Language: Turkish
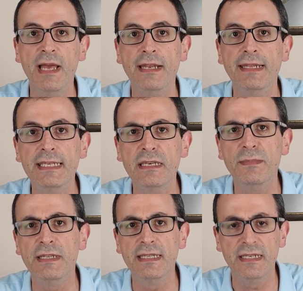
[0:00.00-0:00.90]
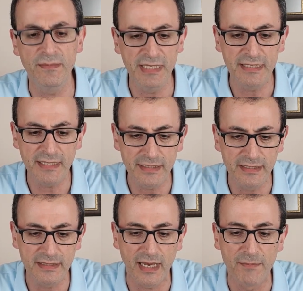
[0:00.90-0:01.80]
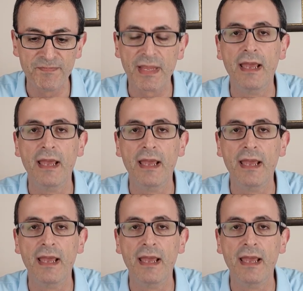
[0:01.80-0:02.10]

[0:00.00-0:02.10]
Yani 2022 yılında